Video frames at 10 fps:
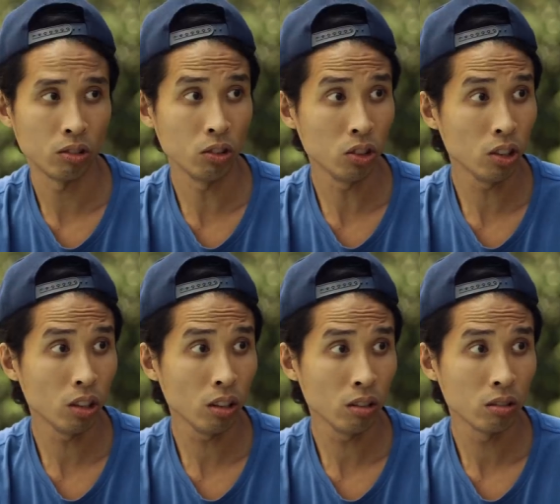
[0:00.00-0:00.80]

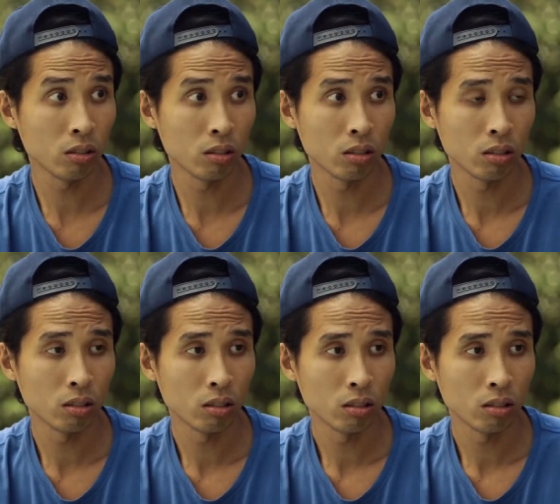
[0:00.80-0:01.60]
Engineering? Mm.
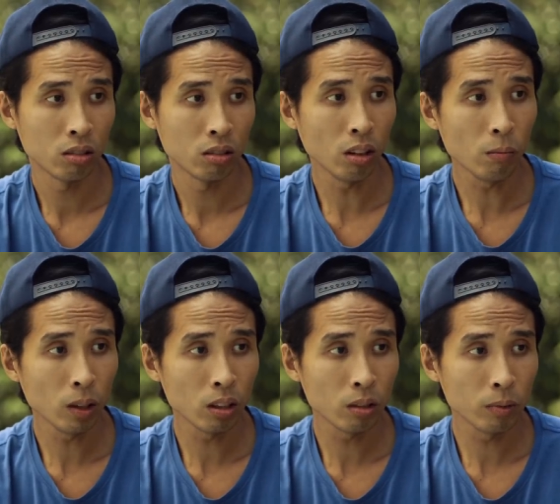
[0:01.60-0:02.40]
Alam,
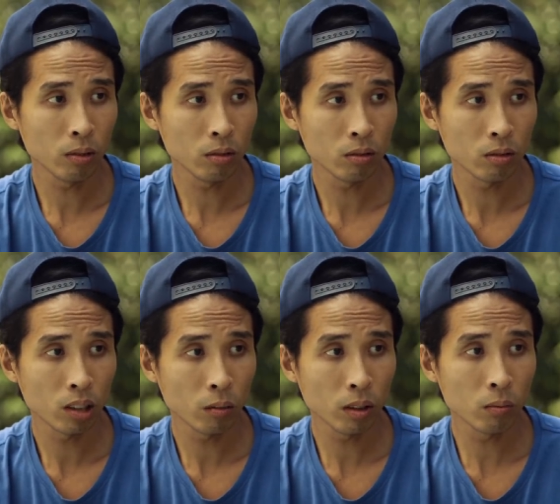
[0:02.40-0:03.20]
mahirap yun.
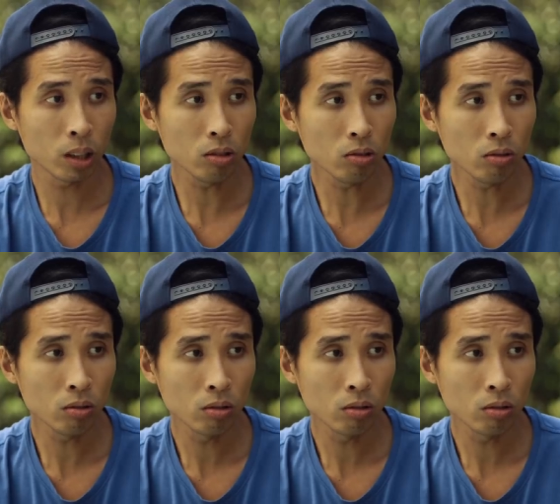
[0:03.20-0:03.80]
Daming math nun.